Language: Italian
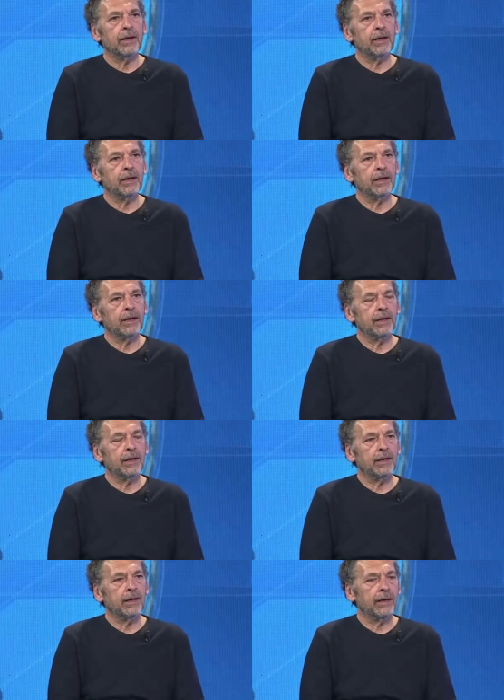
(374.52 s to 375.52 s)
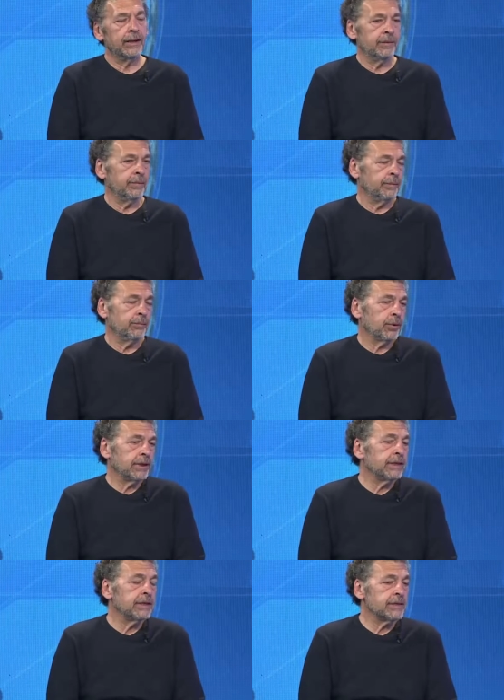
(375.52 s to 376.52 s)
e, ed è,
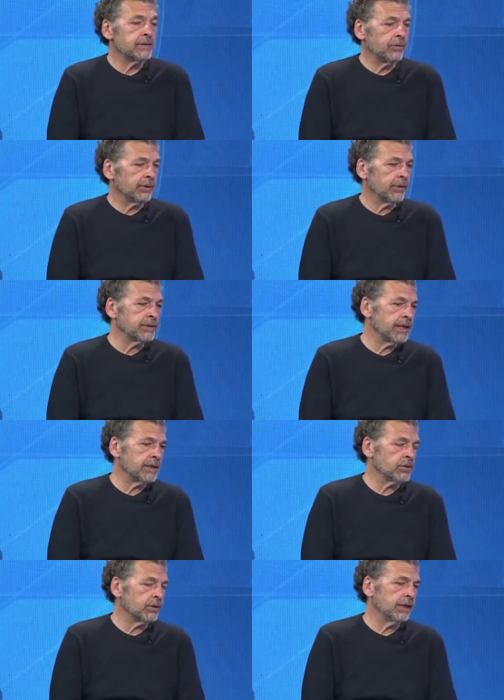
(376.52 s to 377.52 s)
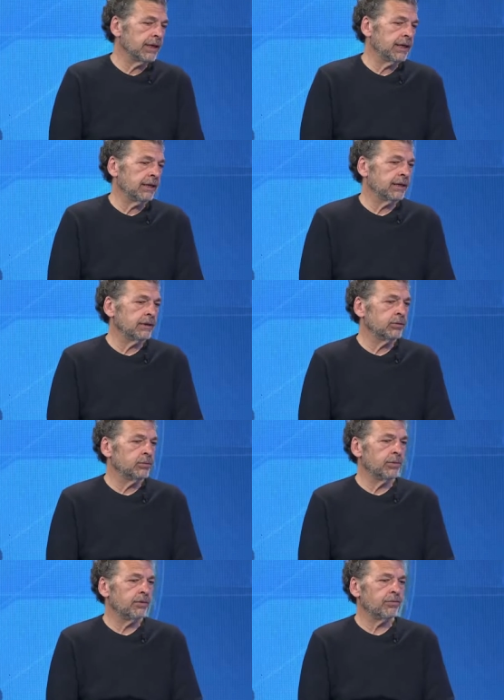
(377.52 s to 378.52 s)
importantissimo perché questa è la storia di
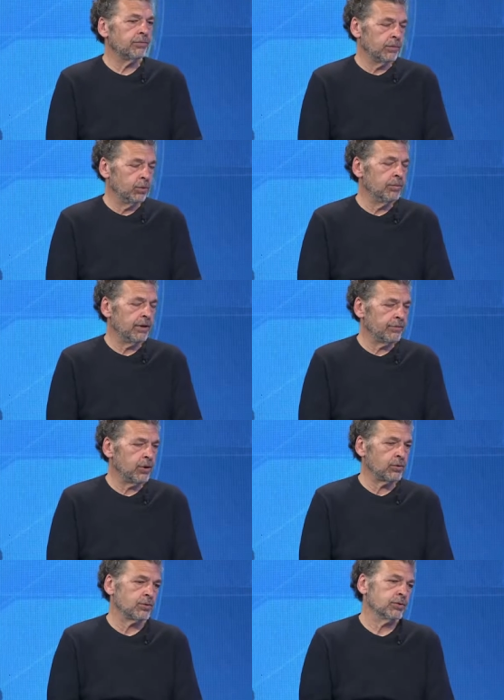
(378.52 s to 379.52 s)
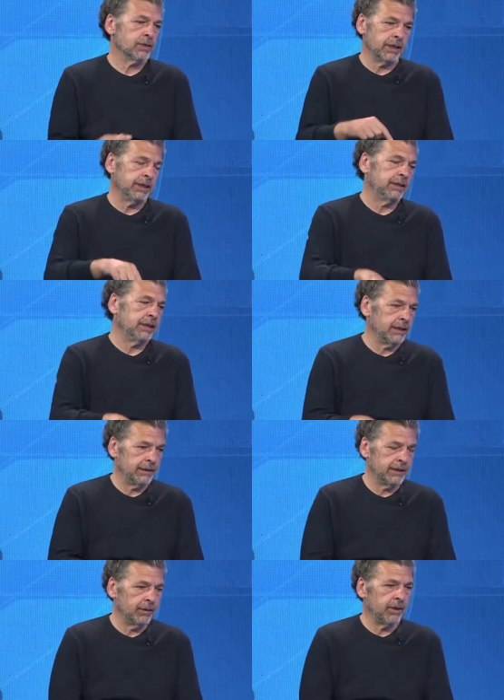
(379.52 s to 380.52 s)
un, maf- di un, mafioso scritta
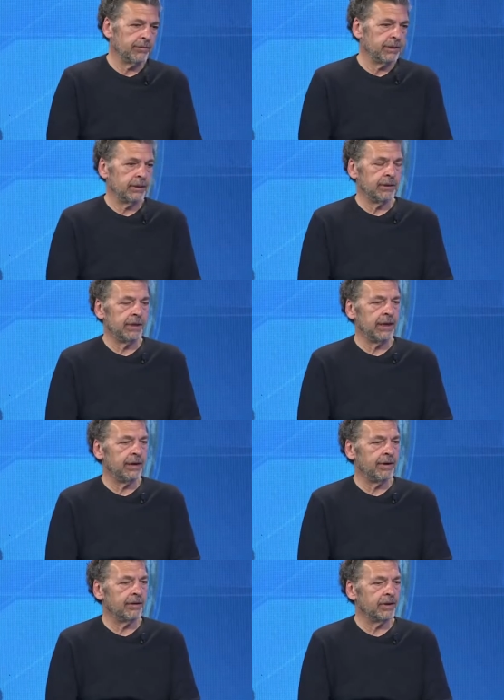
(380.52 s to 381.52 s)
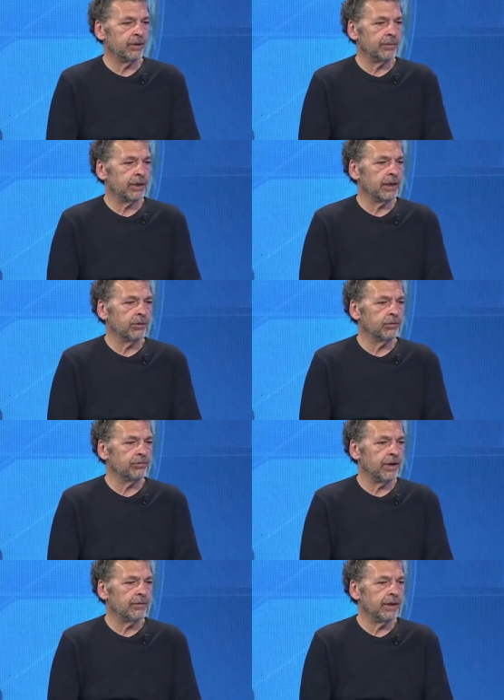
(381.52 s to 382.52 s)
da una vittima della mafia come Claudio
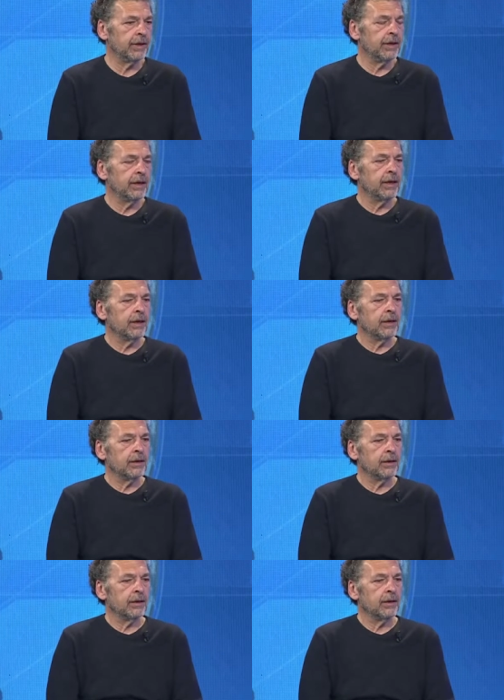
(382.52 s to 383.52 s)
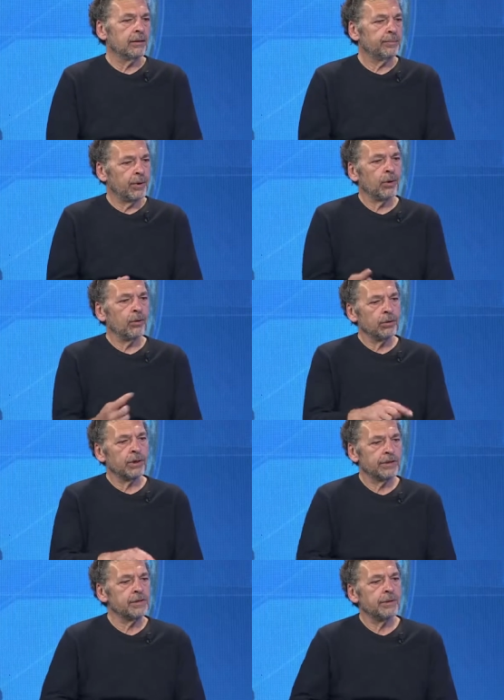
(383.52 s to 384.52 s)
Fava, certo. eh, però
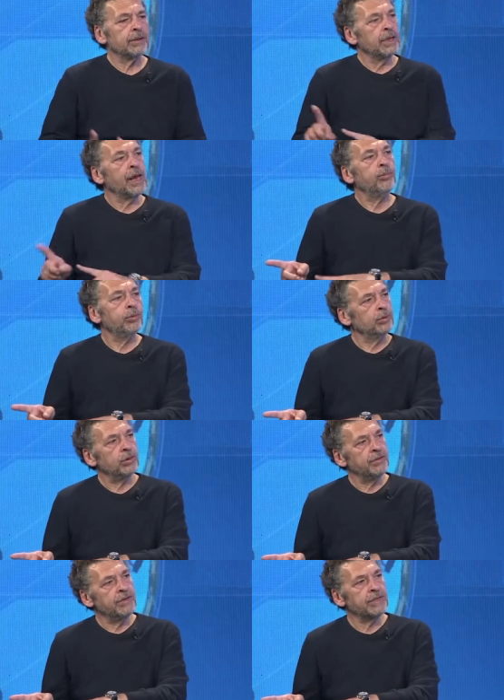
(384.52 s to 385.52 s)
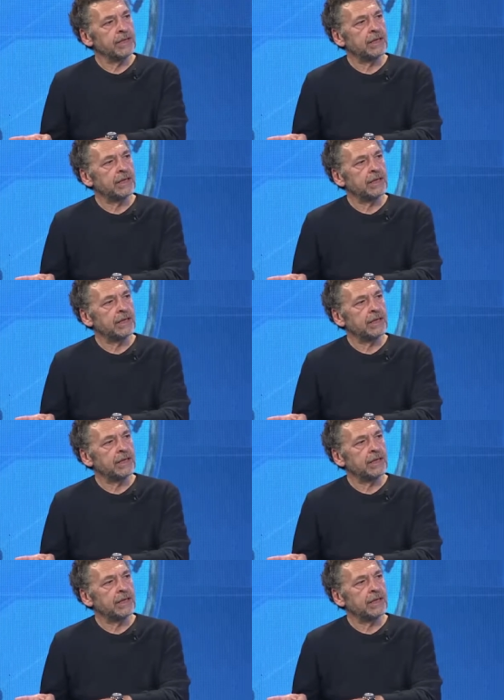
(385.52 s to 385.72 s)
che si mette dal punto di vista